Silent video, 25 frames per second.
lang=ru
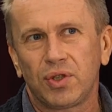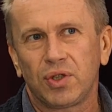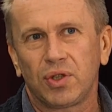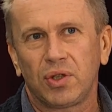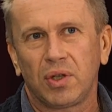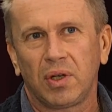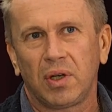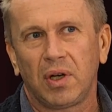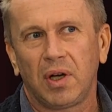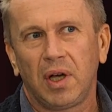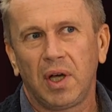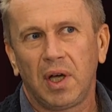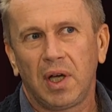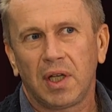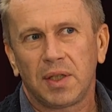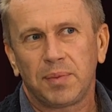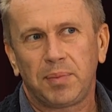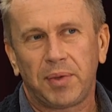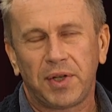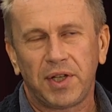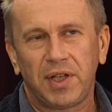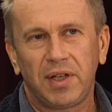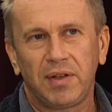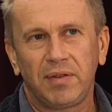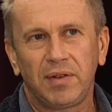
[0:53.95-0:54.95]
что
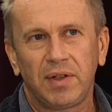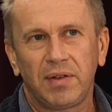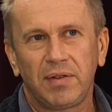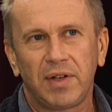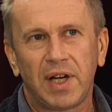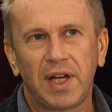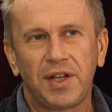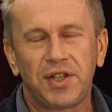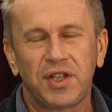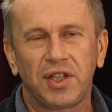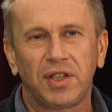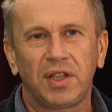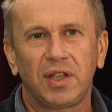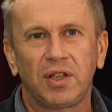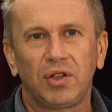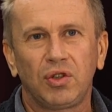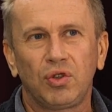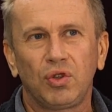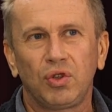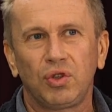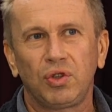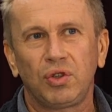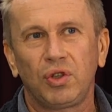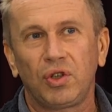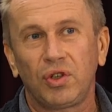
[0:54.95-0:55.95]
спортивный врач – это
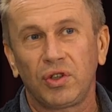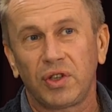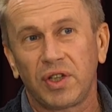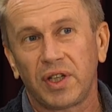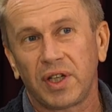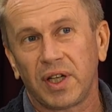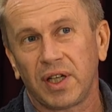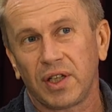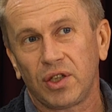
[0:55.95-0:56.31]
тот доктор,